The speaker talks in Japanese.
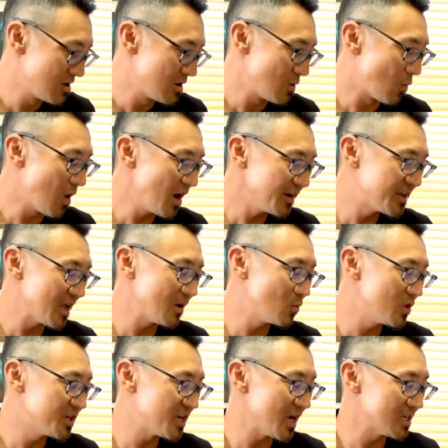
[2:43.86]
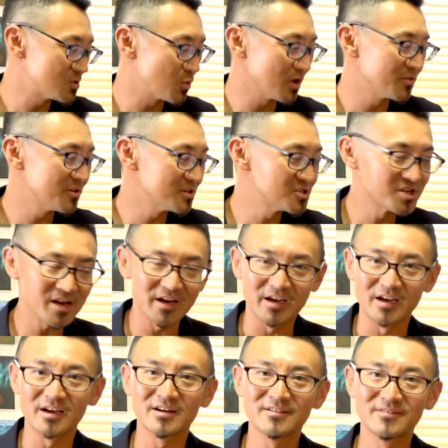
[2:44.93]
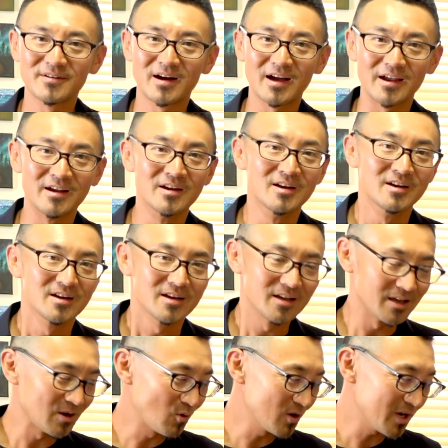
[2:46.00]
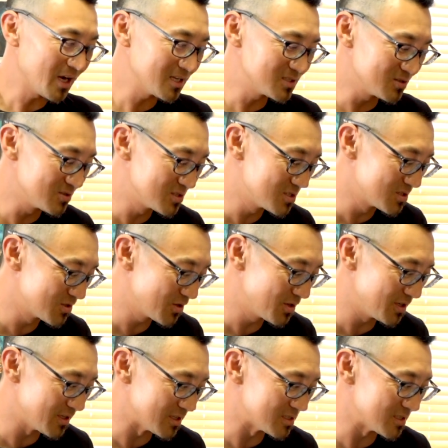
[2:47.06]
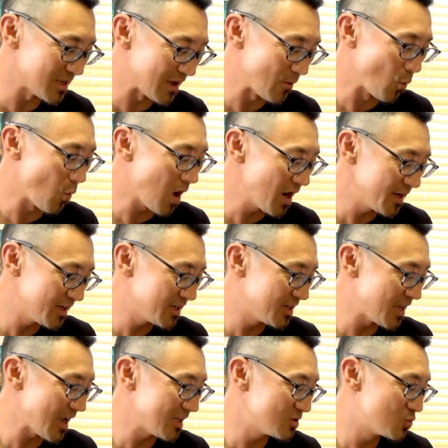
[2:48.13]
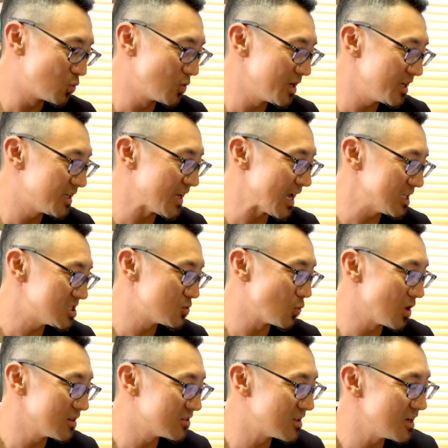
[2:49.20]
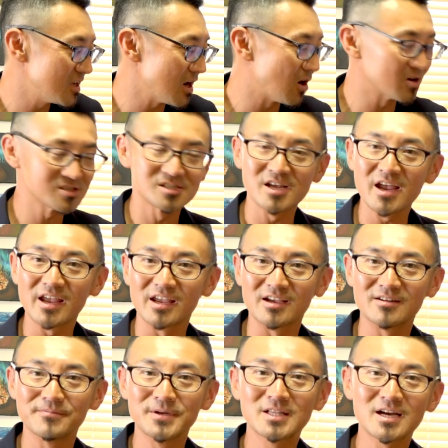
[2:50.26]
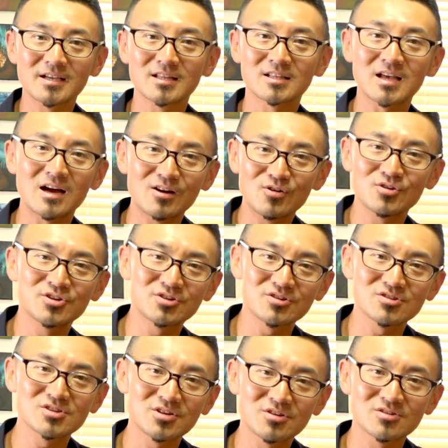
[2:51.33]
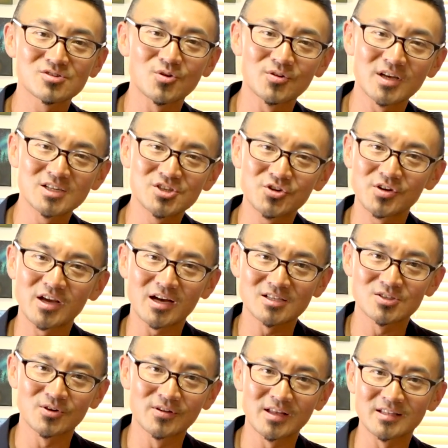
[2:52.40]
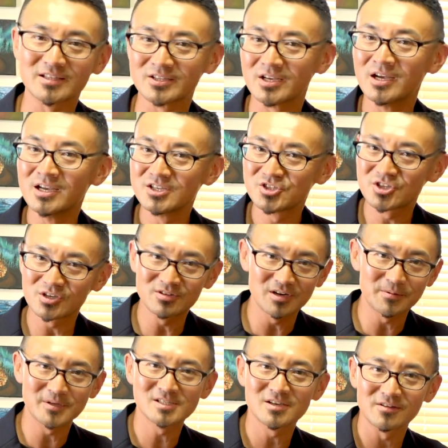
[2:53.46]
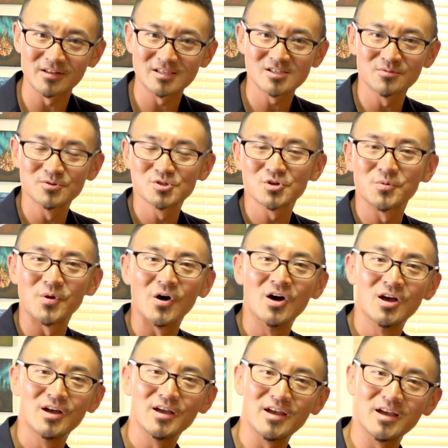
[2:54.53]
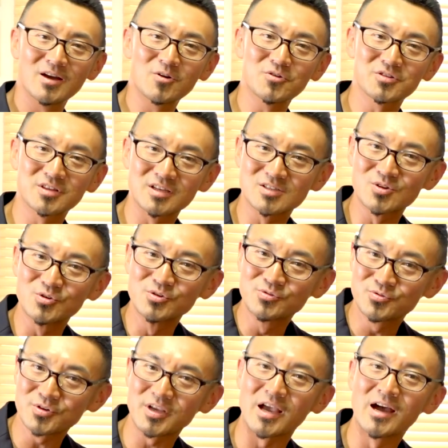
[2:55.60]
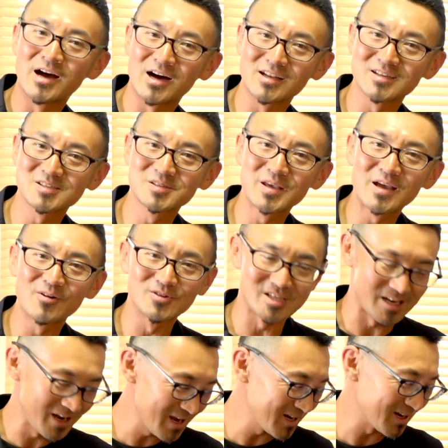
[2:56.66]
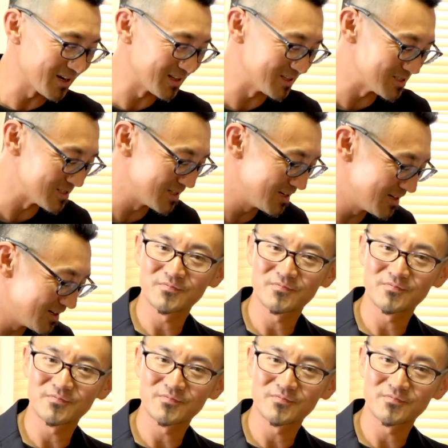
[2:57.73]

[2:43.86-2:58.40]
Why can't we catch what they're saying? はい、えー、これ発音するときにですね Why can't we catch what they are saying? みたいな単語一つ一つ同じように発音なんてしてくれませんよね。そもそも英語ってそういうふうに話す言語じゃないからですね。